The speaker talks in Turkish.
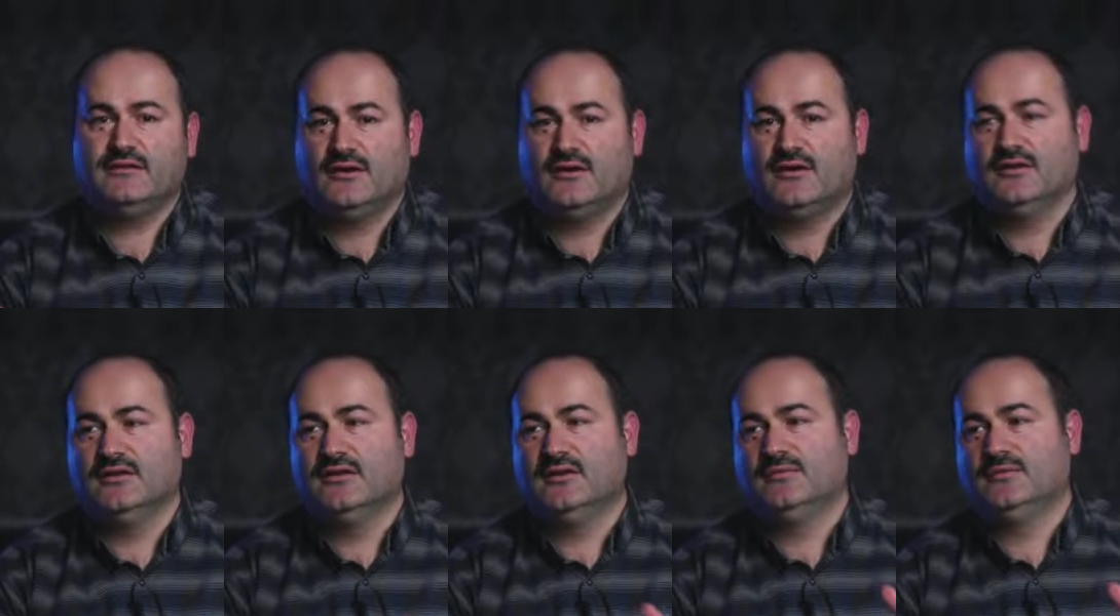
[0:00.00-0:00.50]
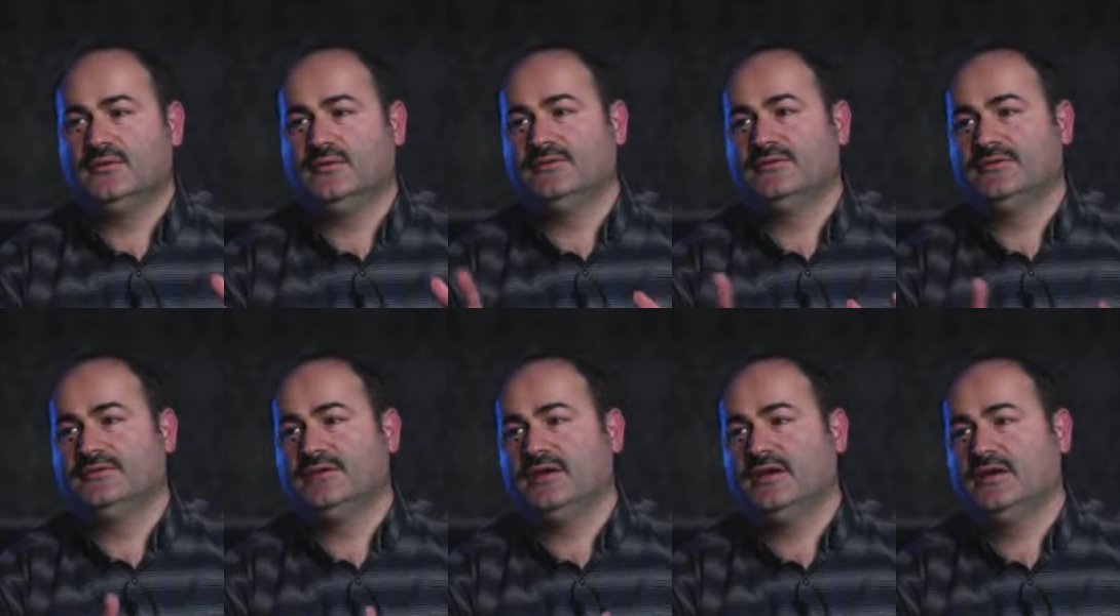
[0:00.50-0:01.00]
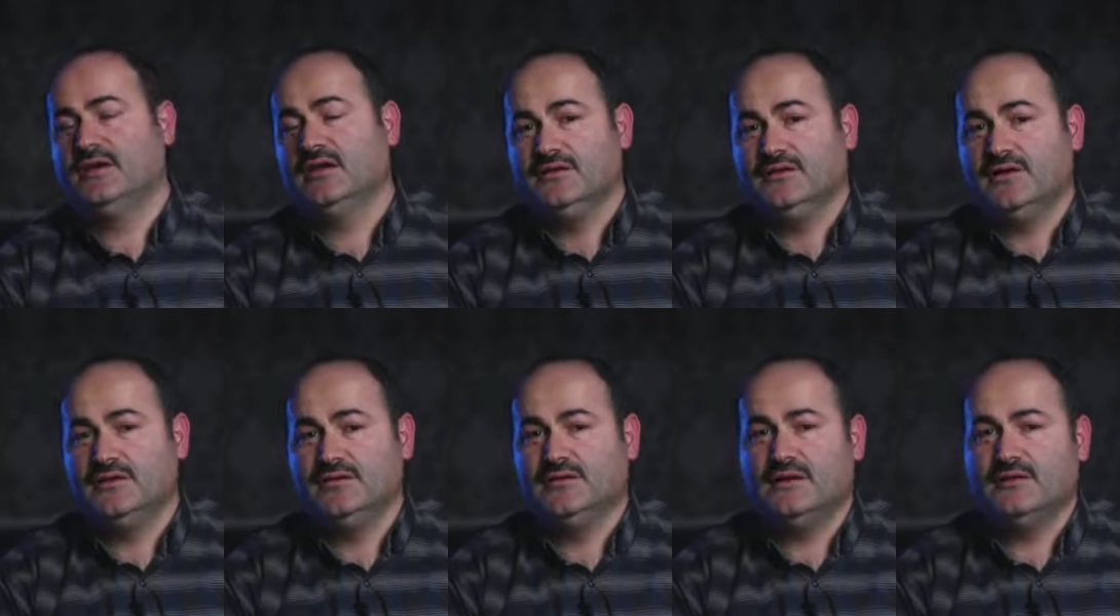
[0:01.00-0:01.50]
Allah muhafaza
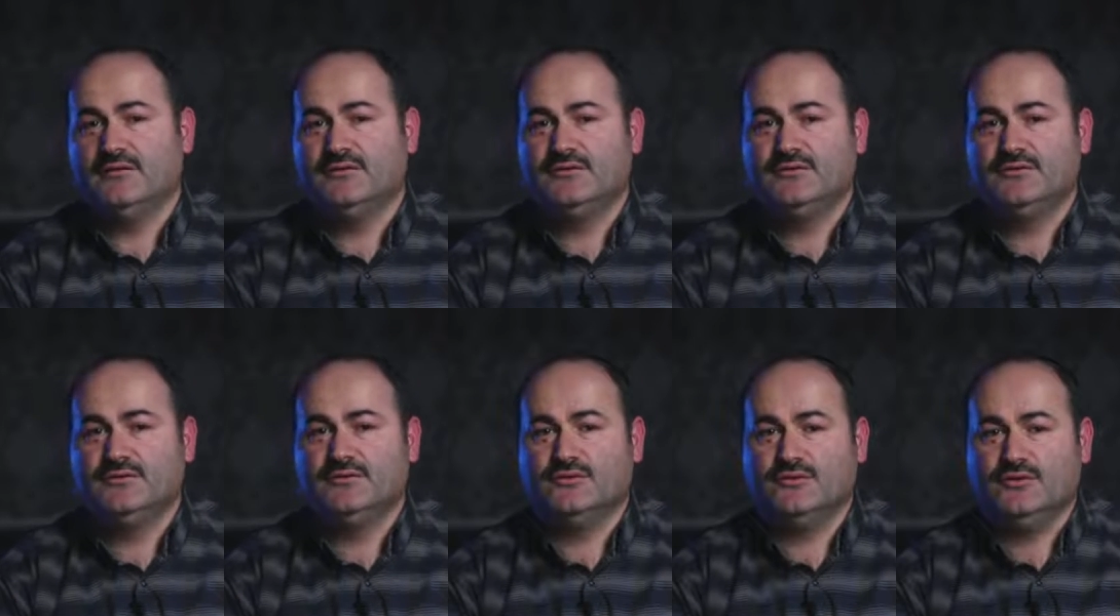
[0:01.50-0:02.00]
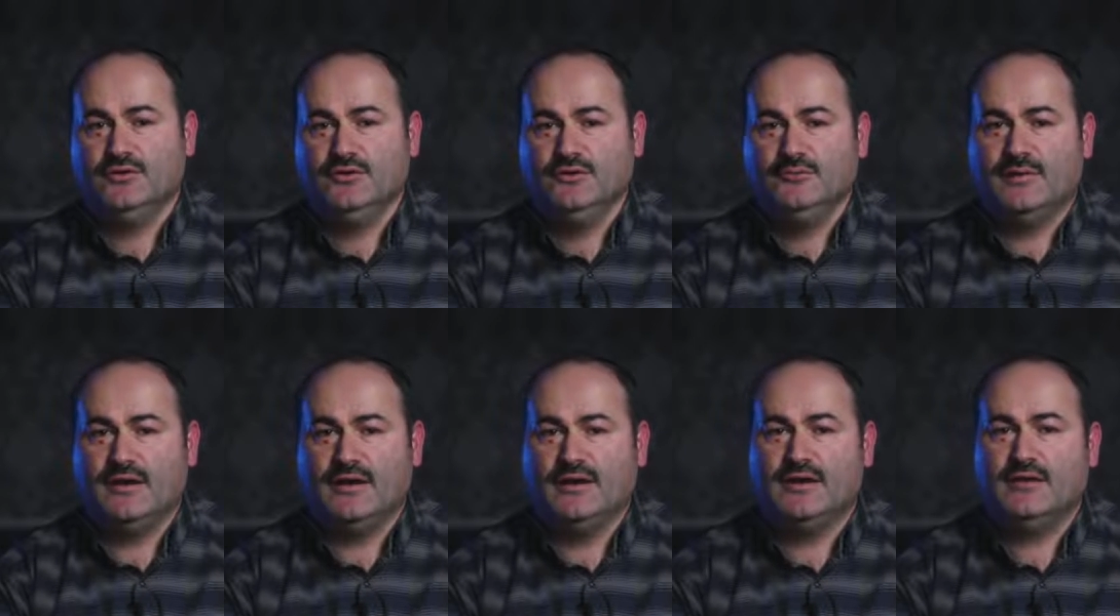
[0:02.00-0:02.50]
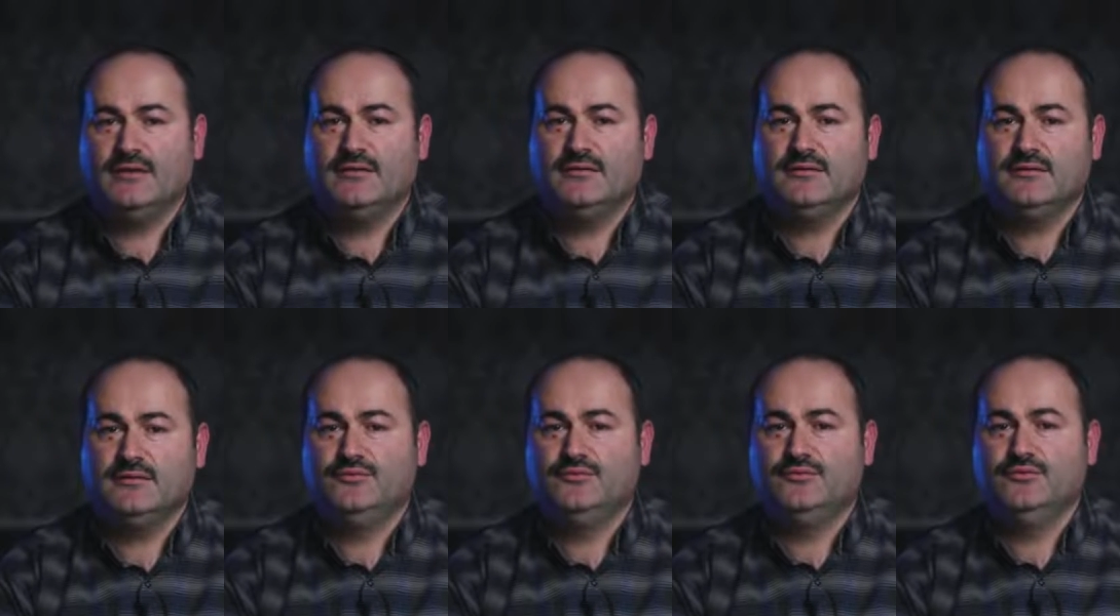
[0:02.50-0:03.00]
tedavisi
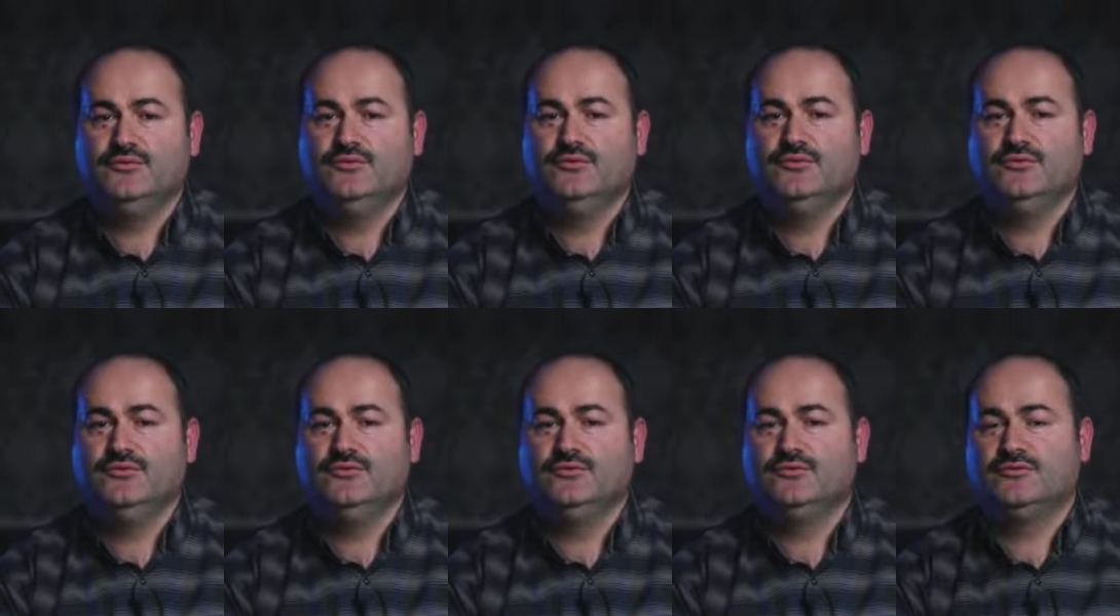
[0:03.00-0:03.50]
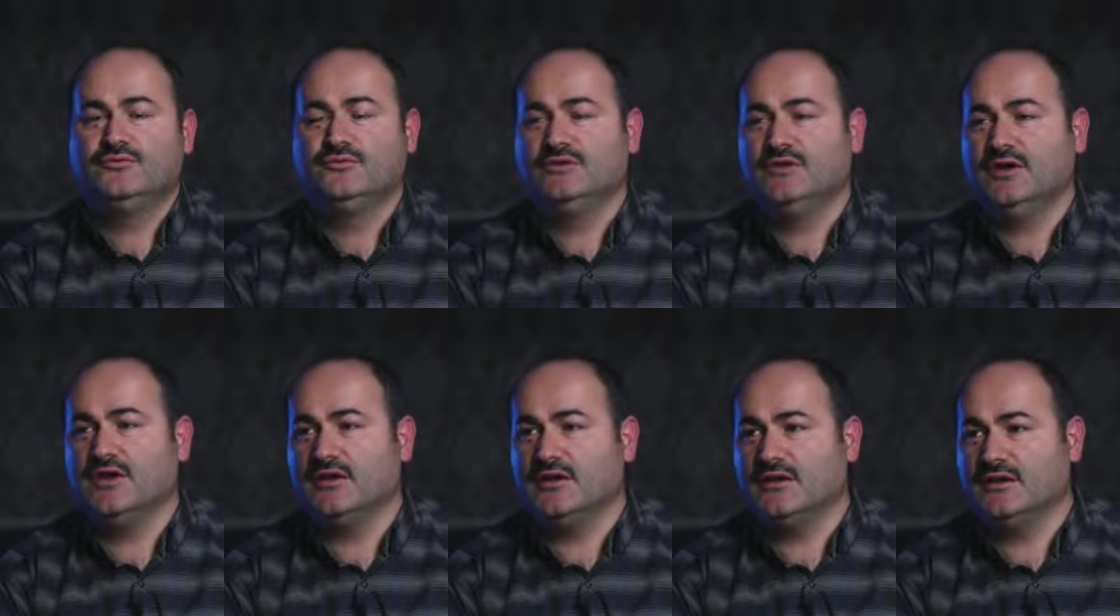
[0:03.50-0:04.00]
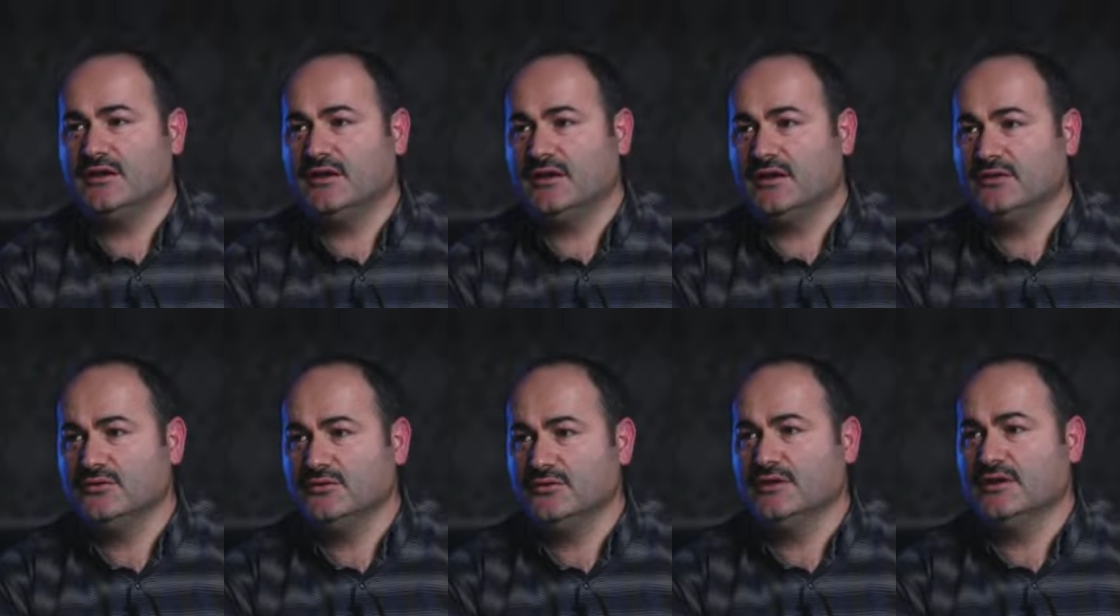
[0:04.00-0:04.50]
olmayan büyük
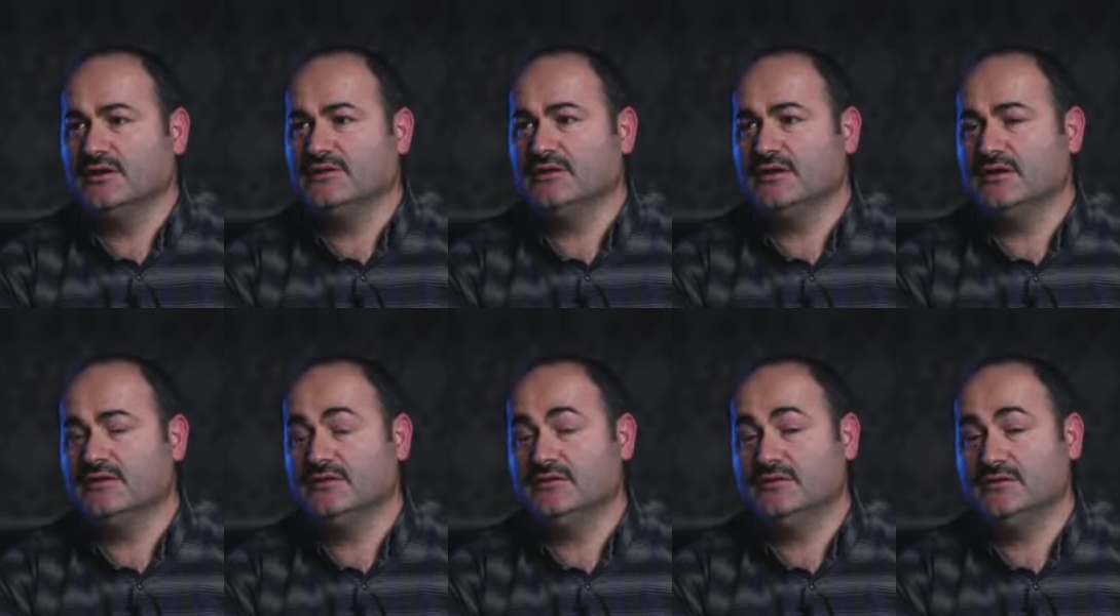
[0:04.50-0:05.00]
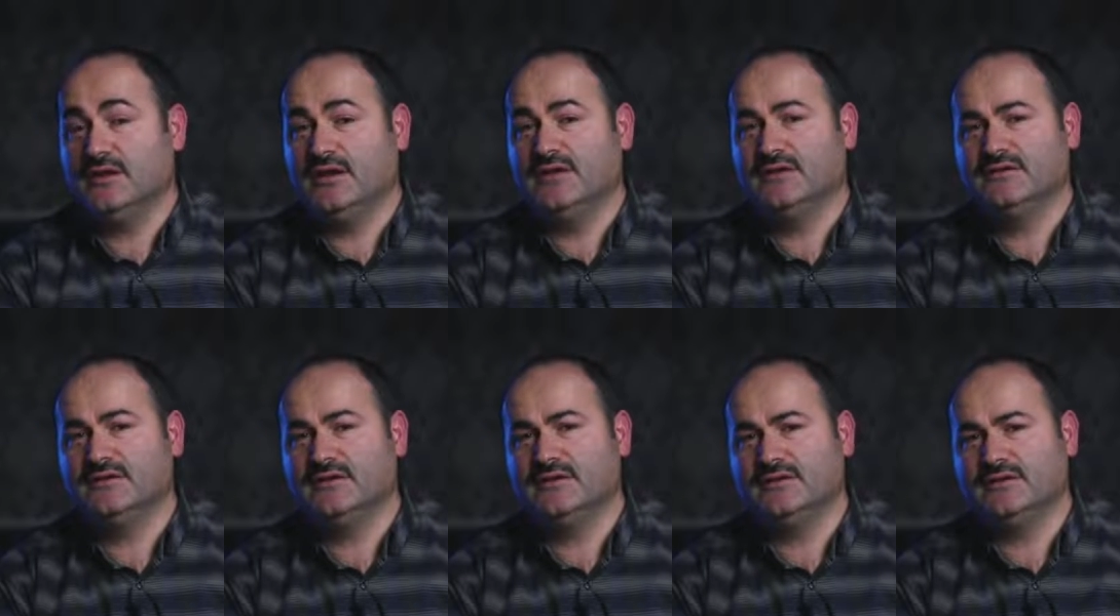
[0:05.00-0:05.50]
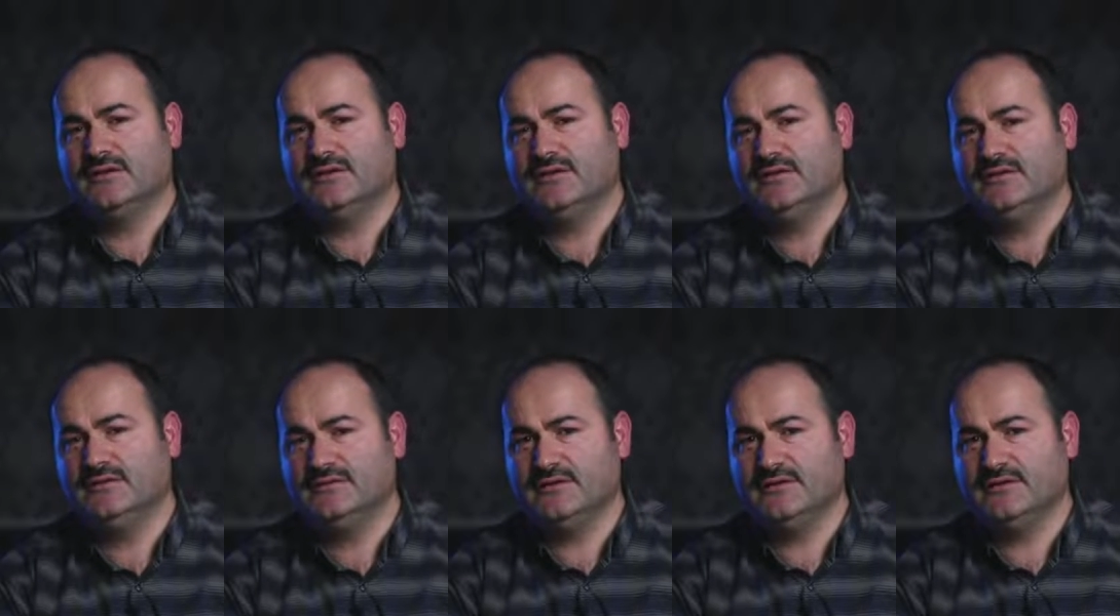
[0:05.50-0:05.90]
yaralara yol açan dehşetli,